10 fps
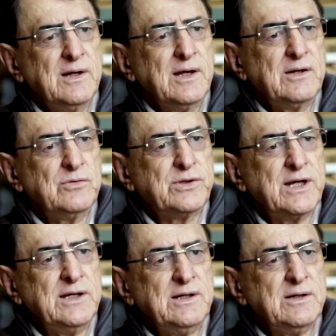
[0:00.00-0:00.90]
que não
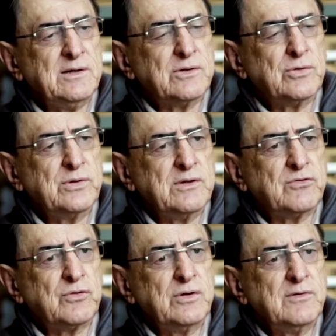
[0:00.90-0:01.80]
têm
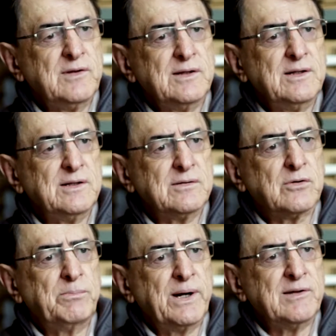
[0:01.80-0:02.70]
condições de, de, de
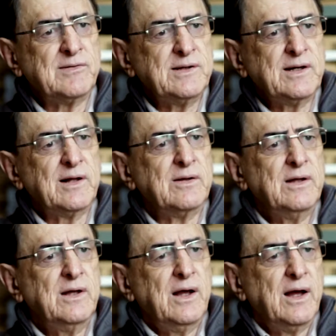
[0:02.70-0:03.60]
comparecer a,
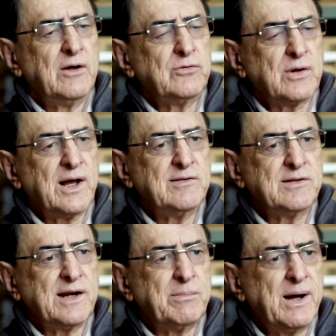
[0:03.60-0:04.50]
aos locais de
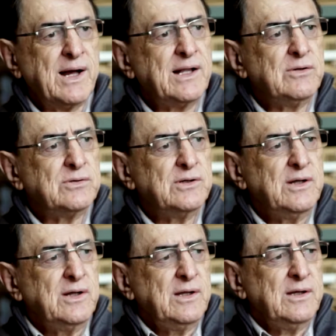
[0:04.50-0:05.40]
trabalho.
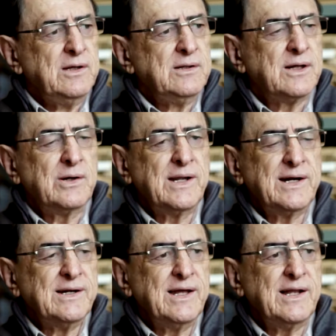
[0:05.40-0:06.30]
Então a
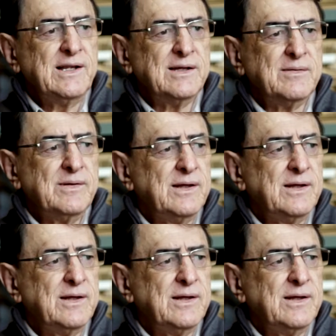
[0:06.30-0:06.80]
Nardelli